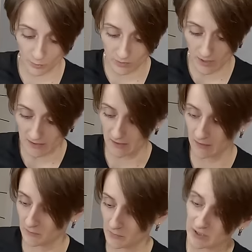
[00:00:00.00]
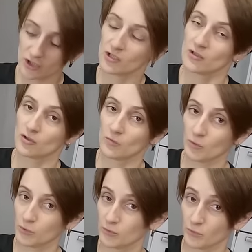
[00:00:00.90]
По укладке мы решили, что
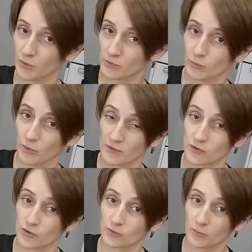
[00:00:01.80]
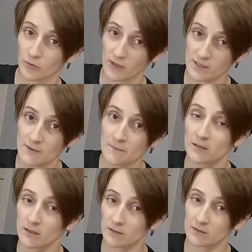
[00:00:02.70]
мы будем полную баночку набивать.
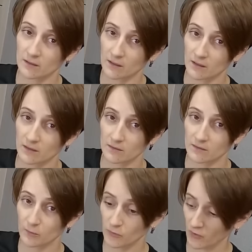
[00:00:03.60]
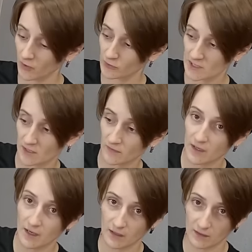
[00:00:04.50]
Некоторые набивают,
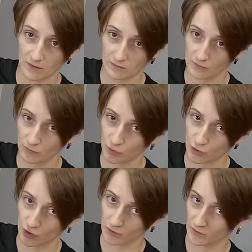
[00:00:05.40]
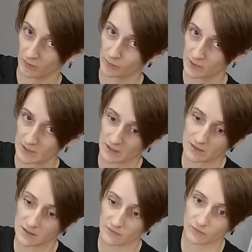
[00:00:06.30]
оставляя немножко там
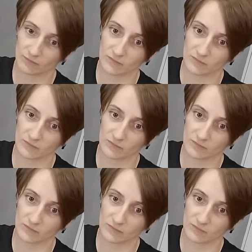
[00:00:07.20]
пространство.